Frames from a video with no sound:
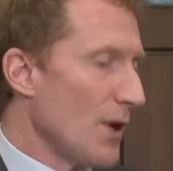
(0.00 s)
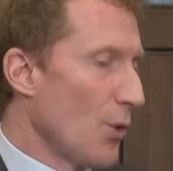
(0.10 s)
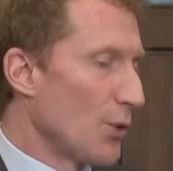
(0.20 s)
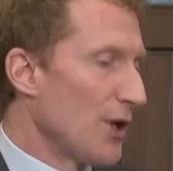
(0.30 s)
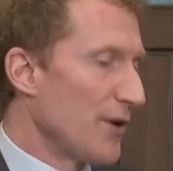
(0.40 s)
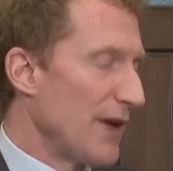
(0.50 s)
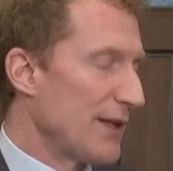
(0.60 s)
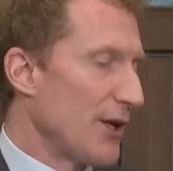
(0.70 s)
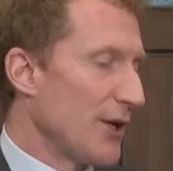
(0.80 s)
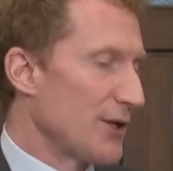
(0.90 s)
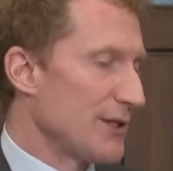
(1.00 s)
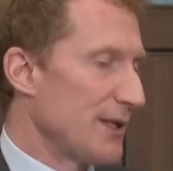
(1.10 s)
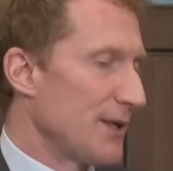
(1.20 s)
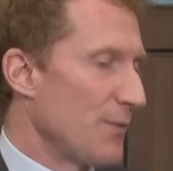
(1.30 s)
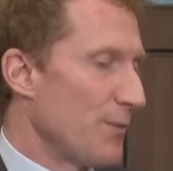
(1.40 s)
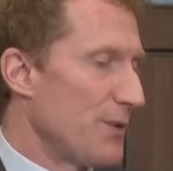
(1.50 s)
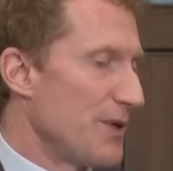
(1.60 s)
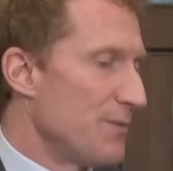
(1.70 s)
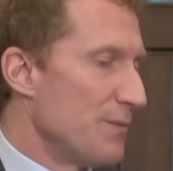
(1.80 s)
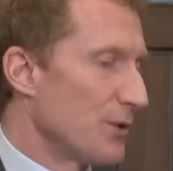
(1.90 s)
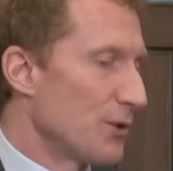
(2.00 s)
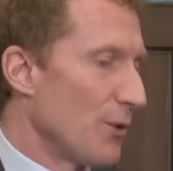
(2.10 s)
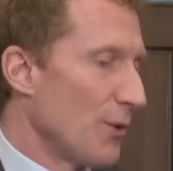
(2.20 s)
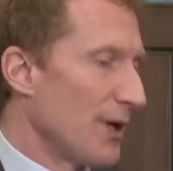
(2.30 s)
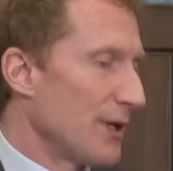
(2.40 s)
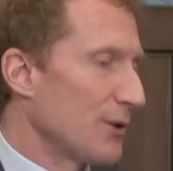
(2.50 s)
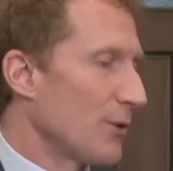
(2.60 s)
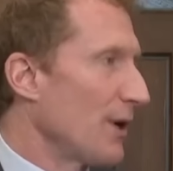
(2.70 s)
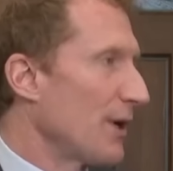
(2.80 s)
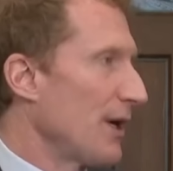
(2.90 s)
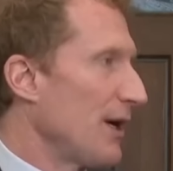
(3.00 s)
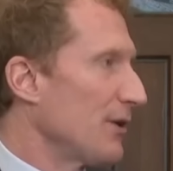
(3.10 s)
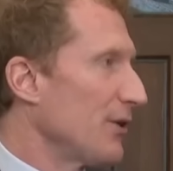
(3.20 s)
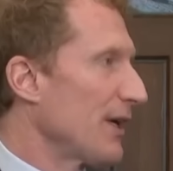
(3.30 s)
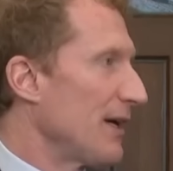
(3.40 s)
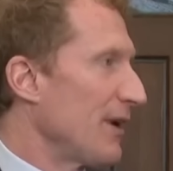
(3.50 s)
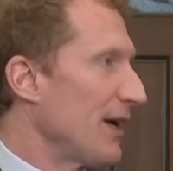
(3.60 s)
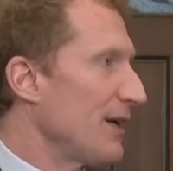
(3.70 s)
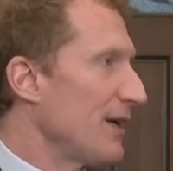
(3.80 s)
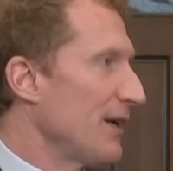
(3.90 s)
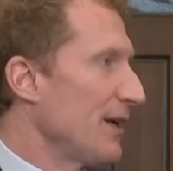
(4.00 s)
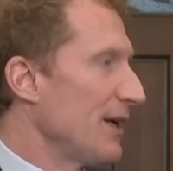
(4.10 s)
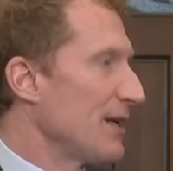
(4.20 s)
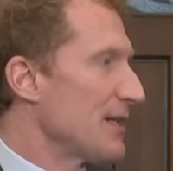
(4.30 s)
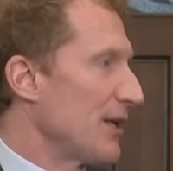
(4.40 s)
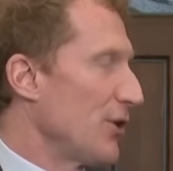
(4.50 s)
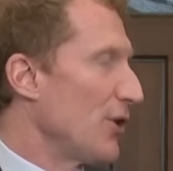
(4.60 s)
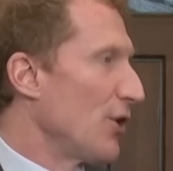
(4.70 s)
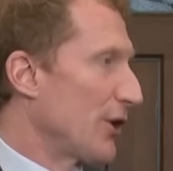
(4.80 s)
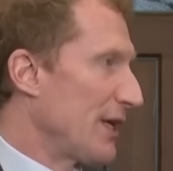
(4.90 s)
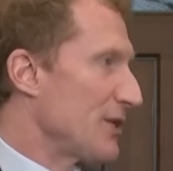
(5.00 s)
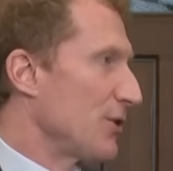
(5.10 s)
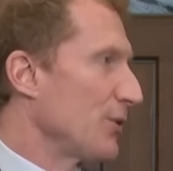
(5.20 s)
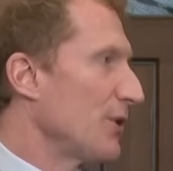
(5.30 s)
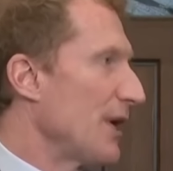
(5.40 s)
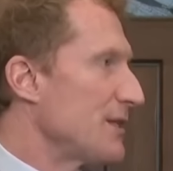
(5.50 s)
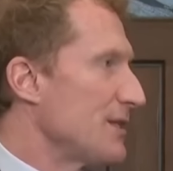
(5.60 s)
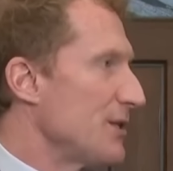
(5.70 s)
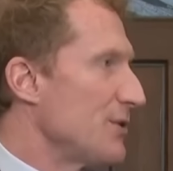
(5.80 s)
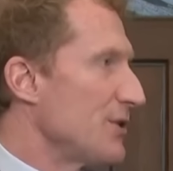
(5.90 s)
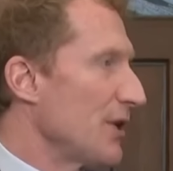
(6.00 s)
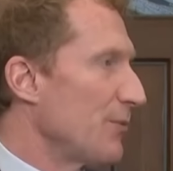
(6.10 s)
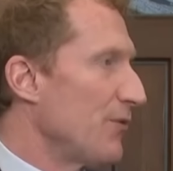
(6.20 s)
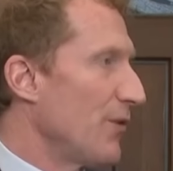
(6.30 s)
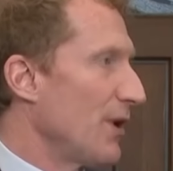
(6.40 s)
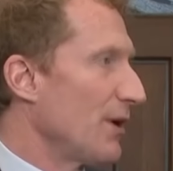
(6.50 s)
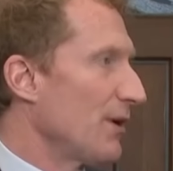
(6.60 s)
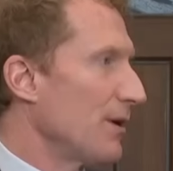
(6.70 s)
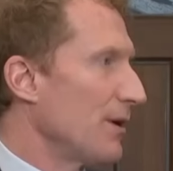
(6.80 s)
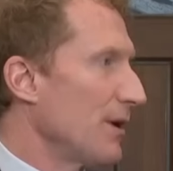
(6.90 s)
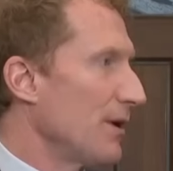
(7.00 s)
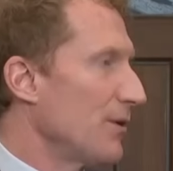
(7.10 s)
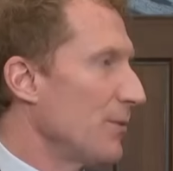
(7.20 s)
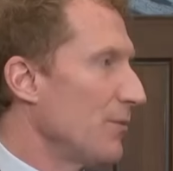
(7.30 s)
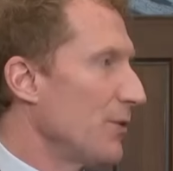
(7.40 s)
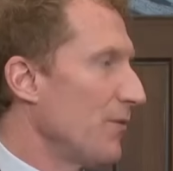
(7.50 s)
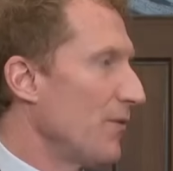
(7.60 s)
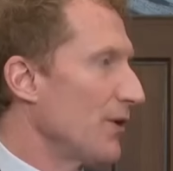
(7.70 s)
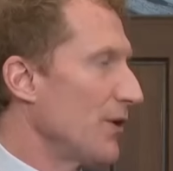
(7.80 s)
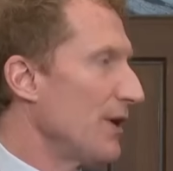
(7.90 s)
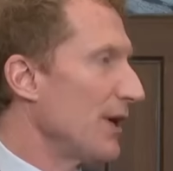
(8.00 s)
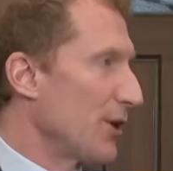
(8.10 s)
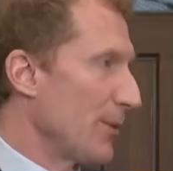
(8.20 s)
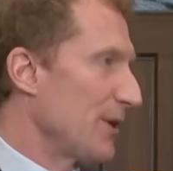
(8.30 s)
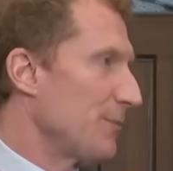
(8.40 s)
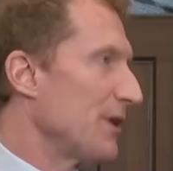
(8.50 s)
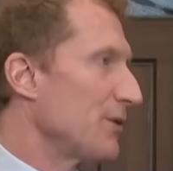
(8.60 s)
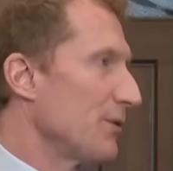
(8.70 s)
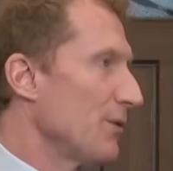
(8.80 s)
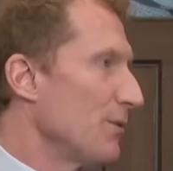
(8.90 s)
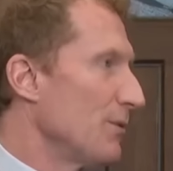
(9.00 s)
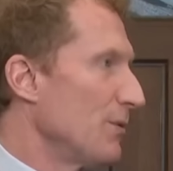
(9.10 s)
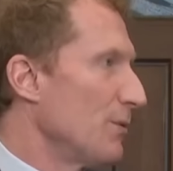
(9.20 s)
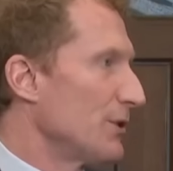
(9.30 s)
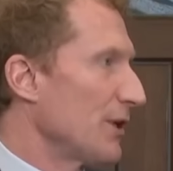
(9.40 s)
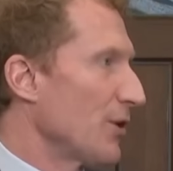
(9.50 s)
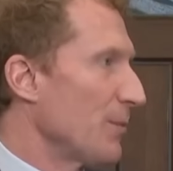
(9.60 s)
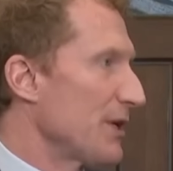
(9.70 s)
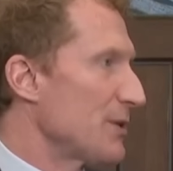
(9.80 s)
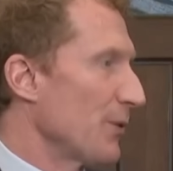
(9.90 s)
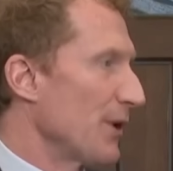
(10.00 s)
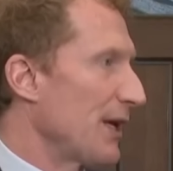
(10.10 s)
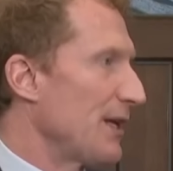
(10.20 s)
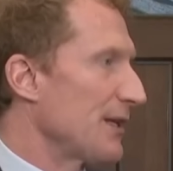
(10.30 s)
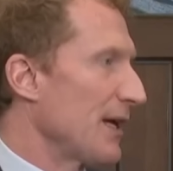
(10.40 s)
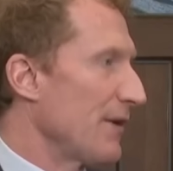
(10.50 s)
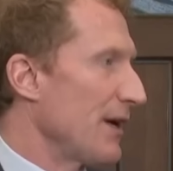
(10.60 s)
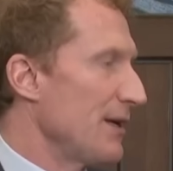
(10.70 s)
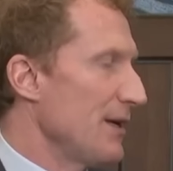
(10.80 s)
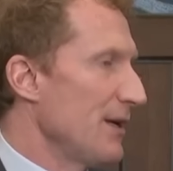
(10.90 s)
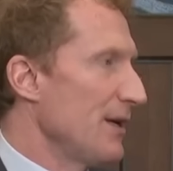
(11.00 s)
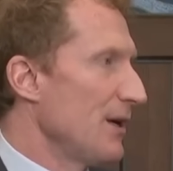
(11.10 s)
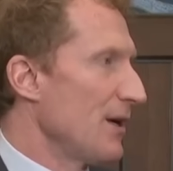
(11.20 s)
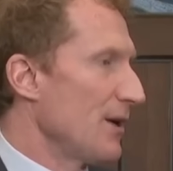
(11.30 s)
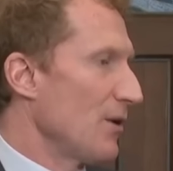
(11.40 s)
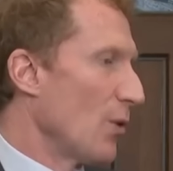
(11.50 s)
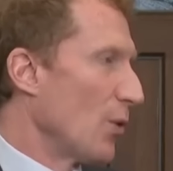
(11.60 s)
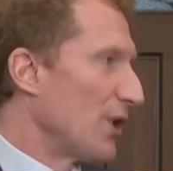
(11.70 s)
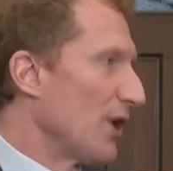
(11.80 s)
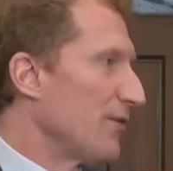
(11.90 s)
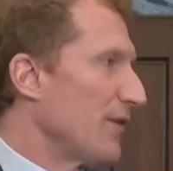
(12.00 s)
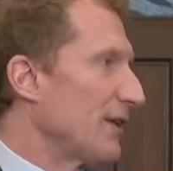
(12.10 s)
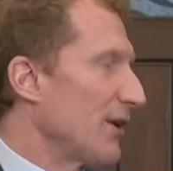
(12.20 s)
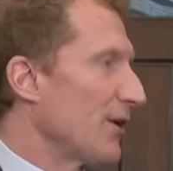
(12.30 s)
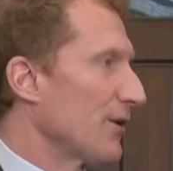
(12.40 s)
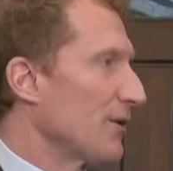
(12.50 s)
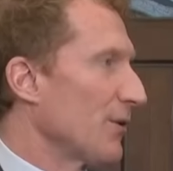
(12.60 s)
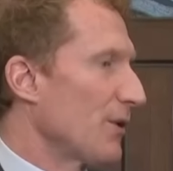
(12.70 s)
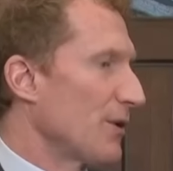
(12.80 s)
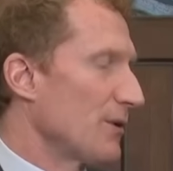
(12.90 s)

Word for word: au-delà de 20 heures, puis trois, quarts de travail, ça donne l'occasion à ces étudiants de pouvoir, euh, de, pouvoir donner un commitment aux, entreprises pour lesquelles ils travaillent euh, au-delà de 20 heures. Donc,